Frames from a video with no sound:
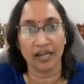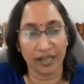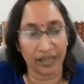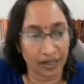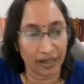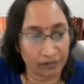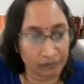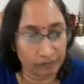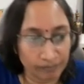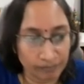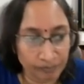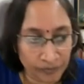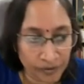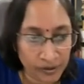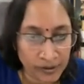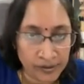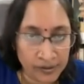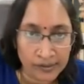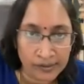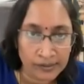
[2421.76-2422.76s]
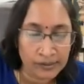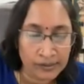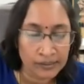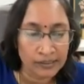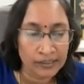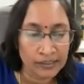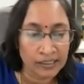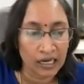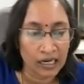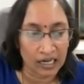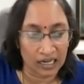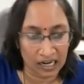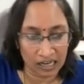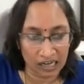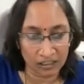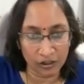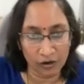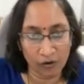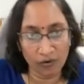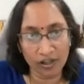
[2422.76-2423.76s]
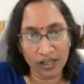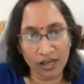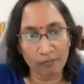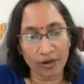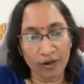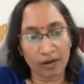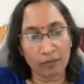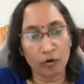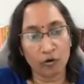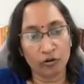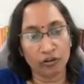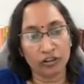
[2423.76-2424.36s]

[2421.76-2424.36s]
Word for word: இருக்கிறேன் ராஜ்யோ ஹி பரமோ